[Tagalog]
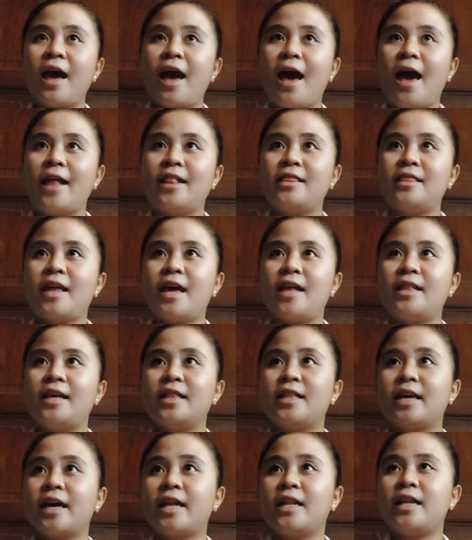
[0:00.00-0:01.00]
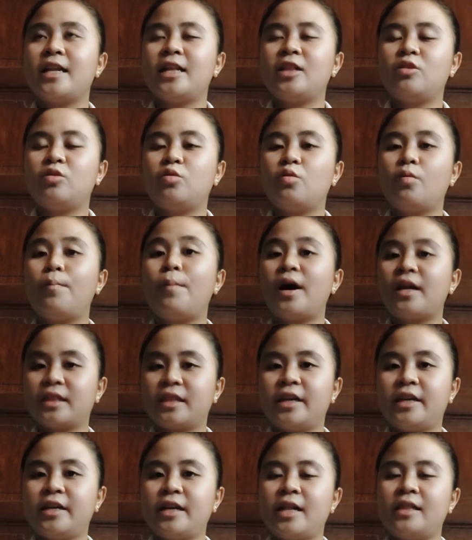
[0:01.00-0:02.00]
and then it can lead to
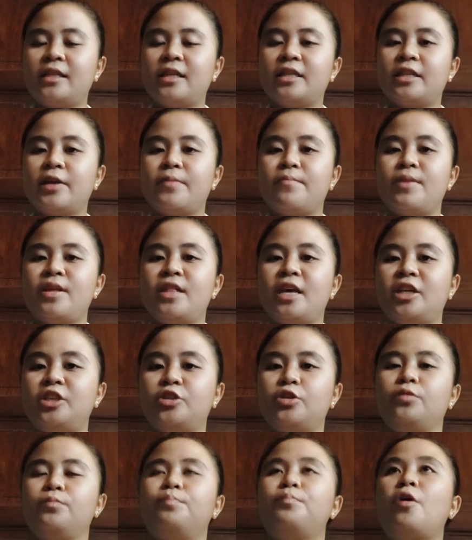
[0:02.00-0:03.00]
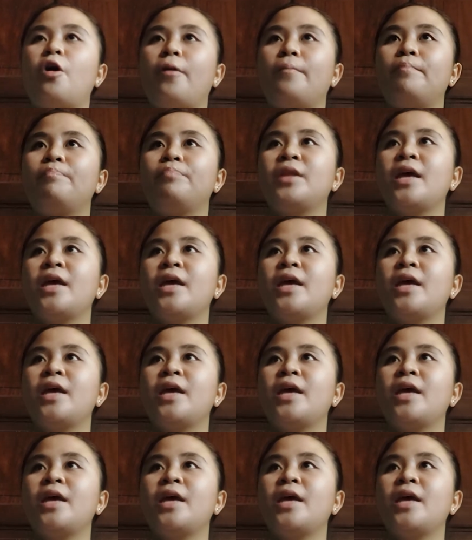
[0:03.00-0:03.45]
bacterial determination po.